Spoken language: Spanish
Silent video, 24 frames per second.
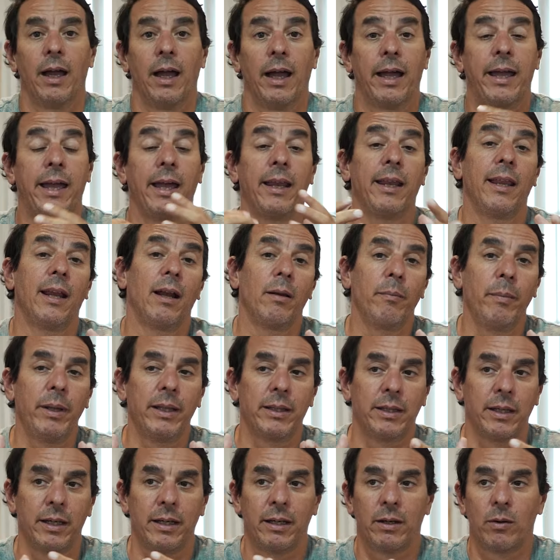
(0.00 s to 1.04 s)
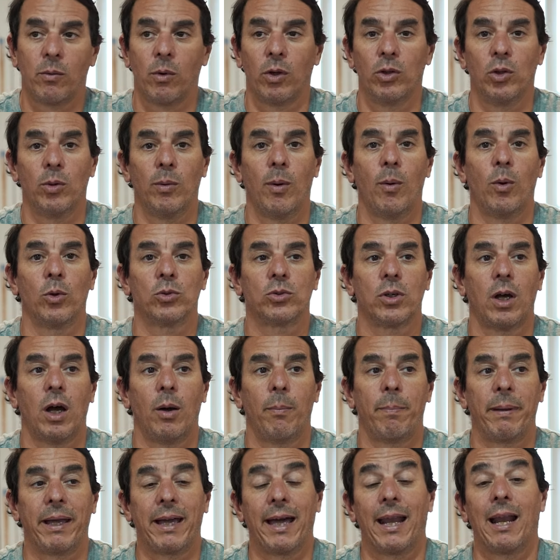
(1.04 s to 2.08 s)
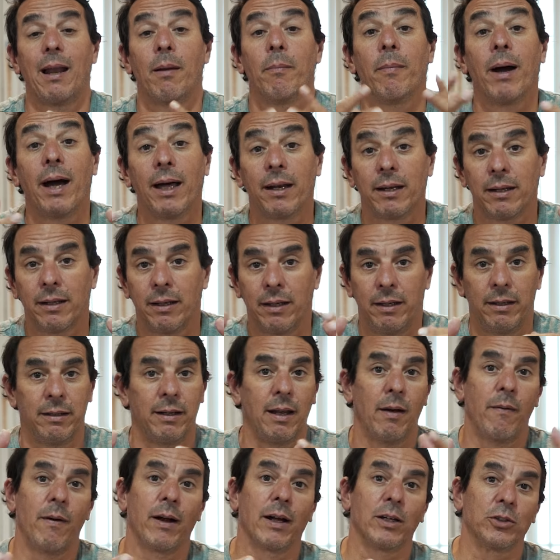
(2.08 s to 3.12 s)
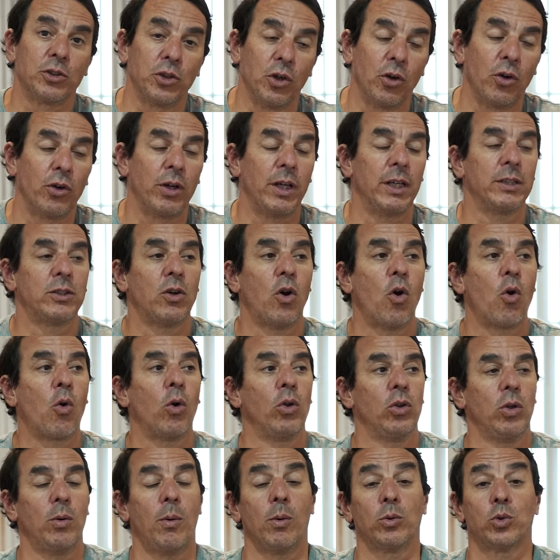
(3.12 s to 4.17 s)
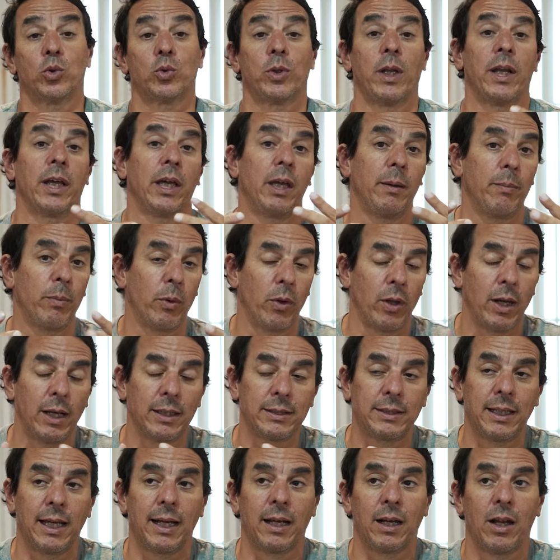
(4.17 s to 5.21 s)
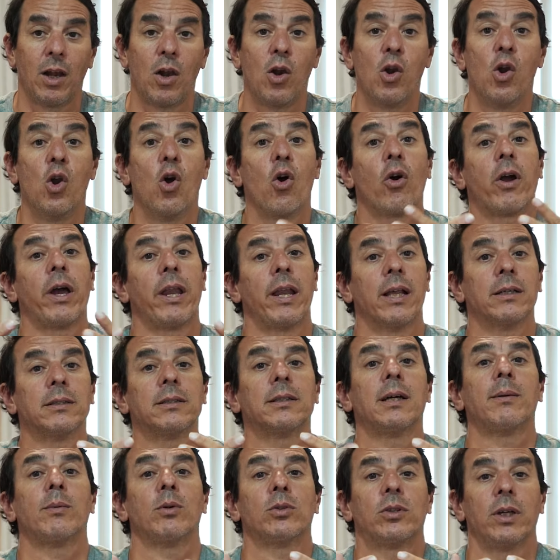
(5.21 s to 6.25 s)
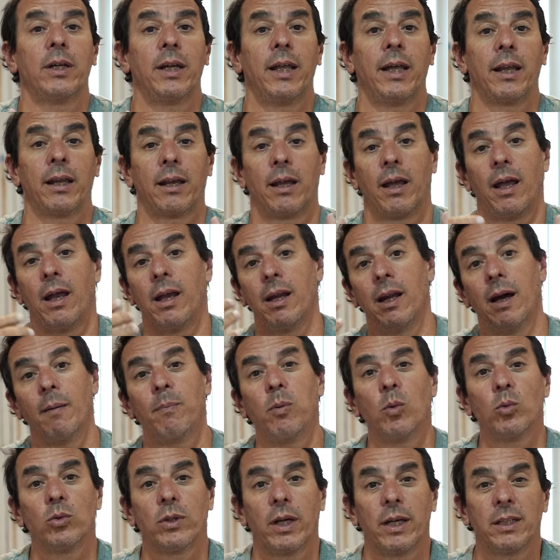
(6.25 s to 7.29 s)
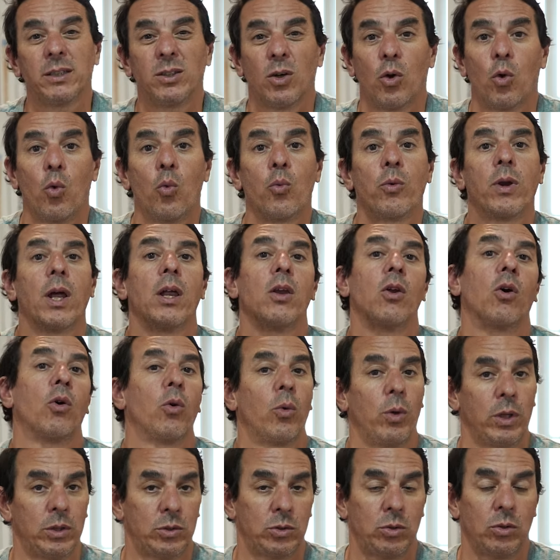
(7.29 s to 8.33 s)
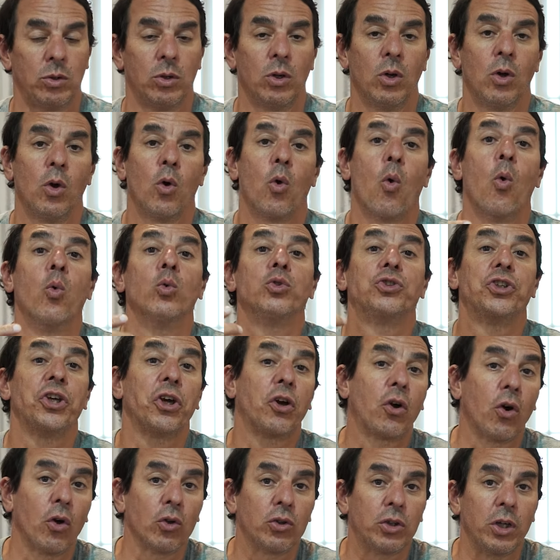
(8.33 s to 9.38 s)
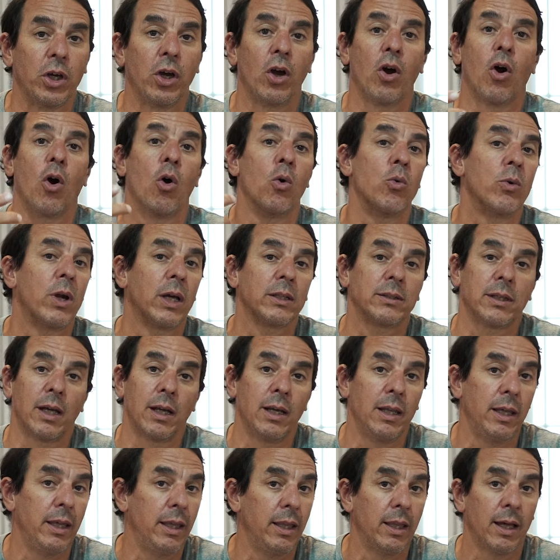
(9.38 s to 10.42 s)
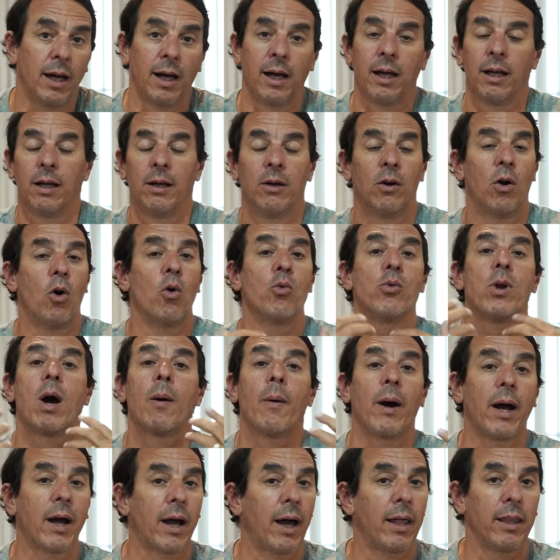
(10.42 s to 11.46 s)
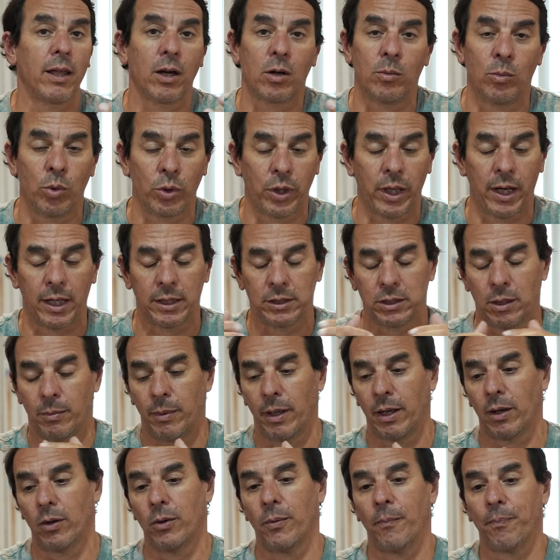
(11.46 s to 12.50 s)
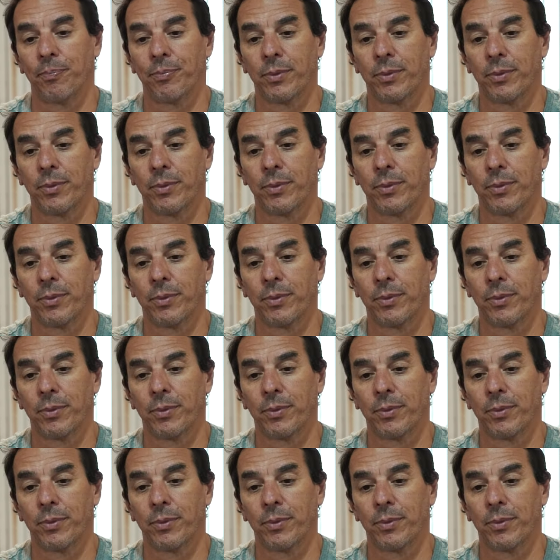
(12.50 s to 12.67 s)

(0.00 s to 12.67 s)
Generalmente, cuando vamos a pescar al mar, en las vacaciones o cuando vamos a usar equipos de lanzar, lo que necesitamos tener en la punta es un nylon grueso, un chicote o una salida o una bajada, como quieran llamarlo.